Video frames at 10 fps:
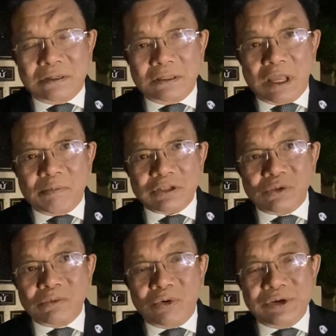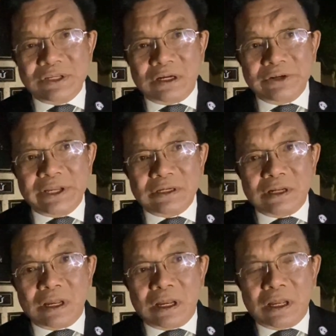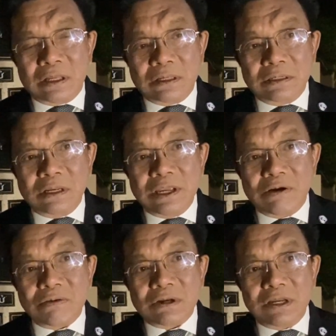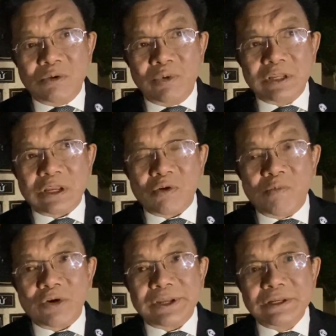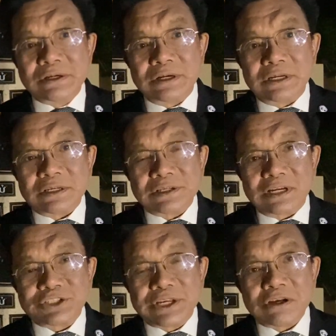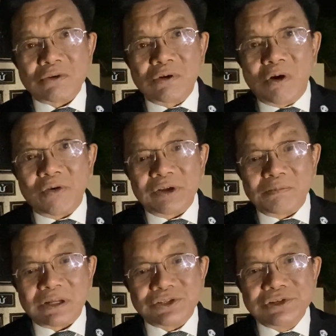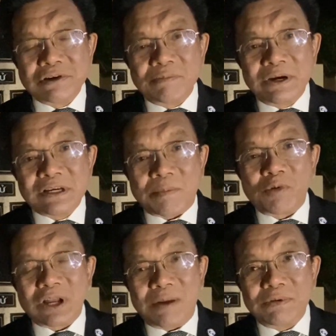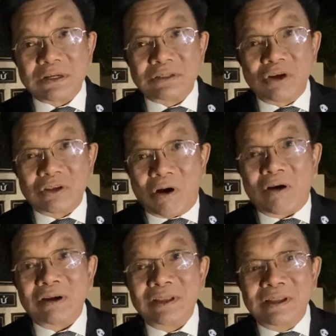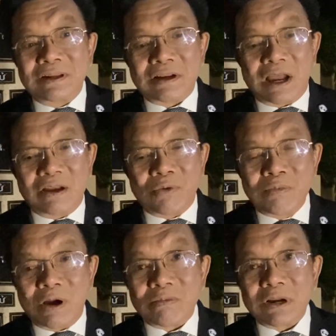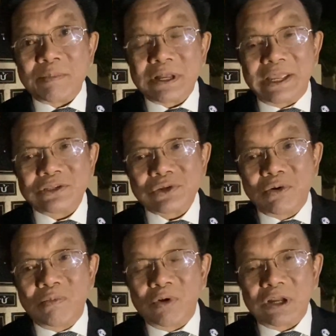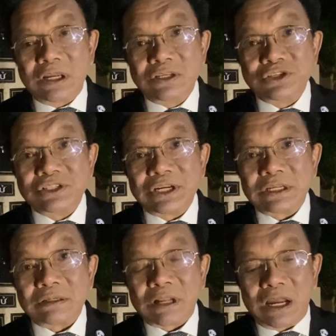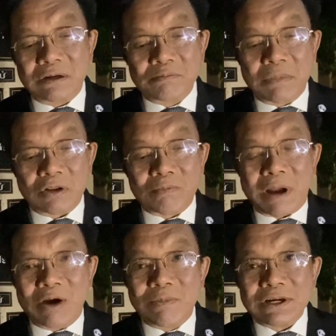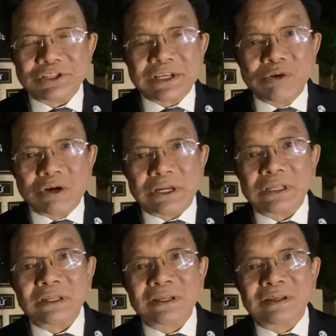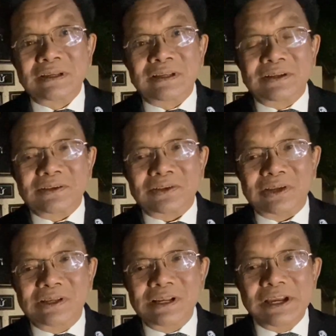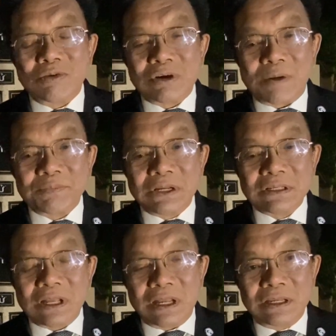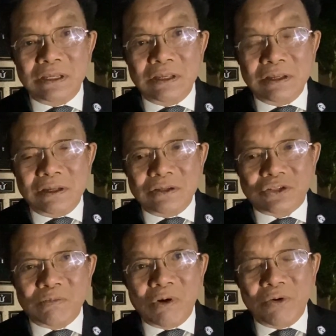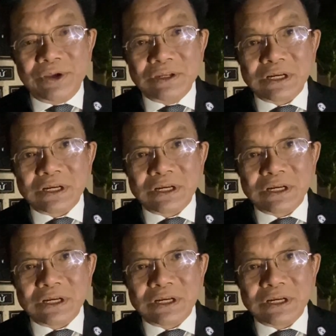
để mà chúng tôi nhận định là liệu cái quyết định của một cái người ra tranh cử quốc hội mà mới gặp một cái áp lực nho nhỏ đã rúng động để mà cancel một cái chương trình đã mà thông báo mời rất nhiều người, thì liệu gặp những cái chống đối,